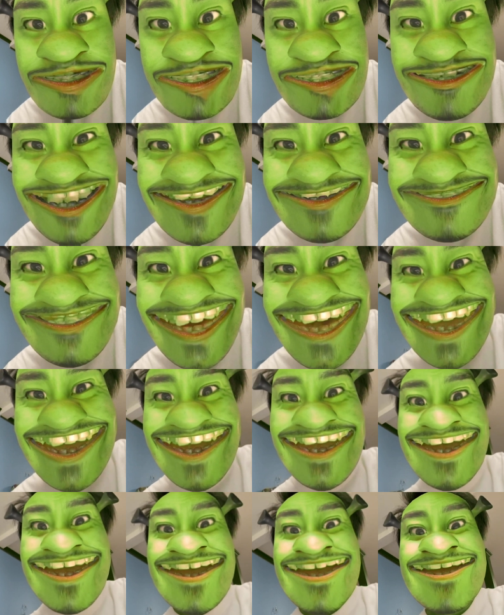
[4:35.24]

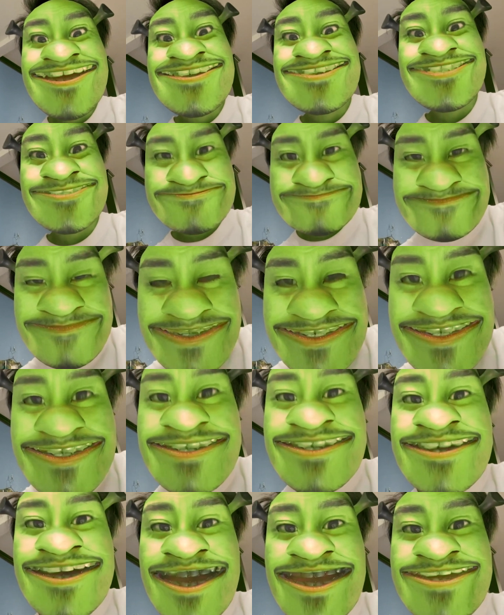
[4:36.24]
シュレックです
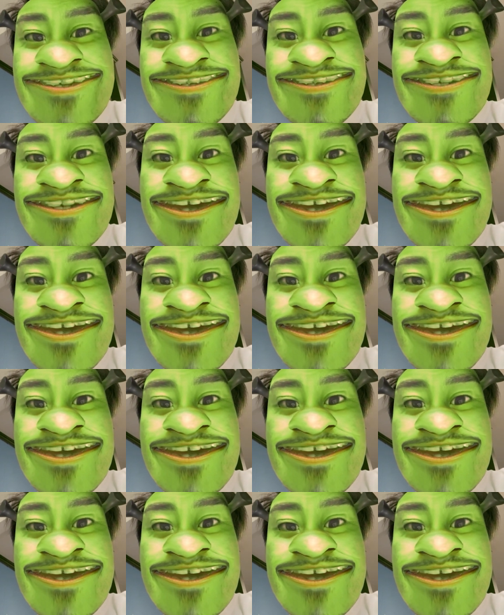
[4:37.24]
はい